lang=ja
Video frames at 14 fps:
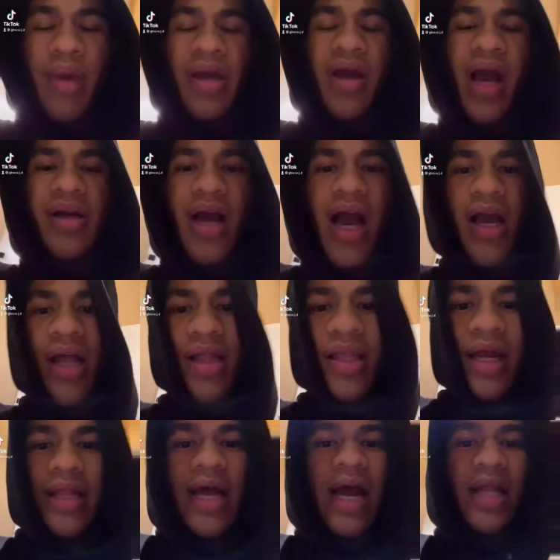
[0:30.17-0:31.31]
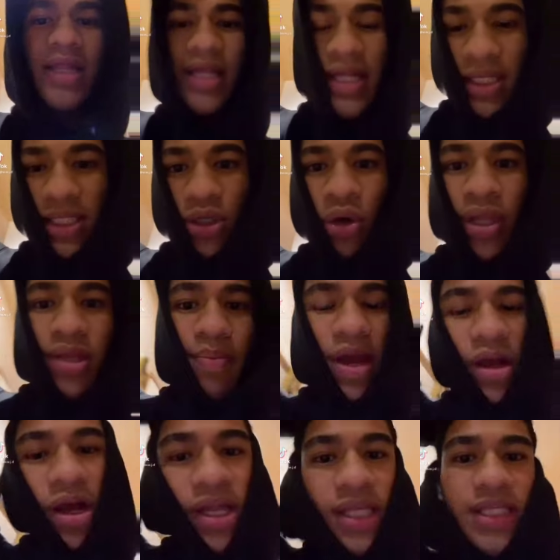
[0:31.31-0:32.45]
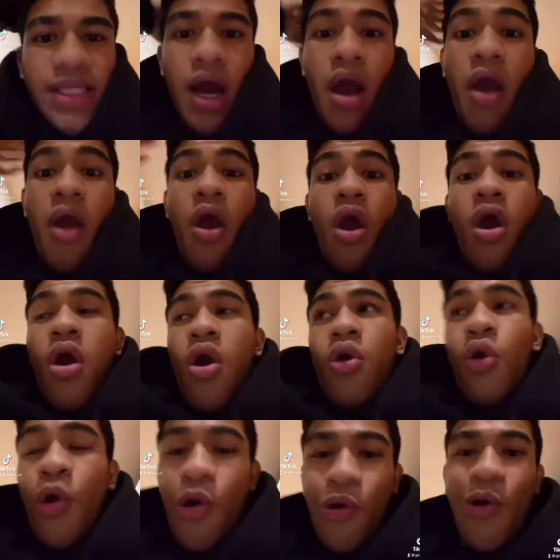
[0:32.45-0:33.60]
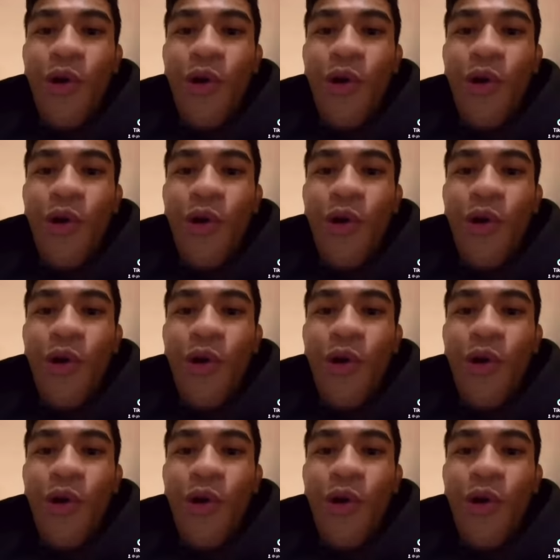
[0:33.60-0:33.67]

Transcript: 拍測ったらなかったです。これって脈ありですかこ、こ、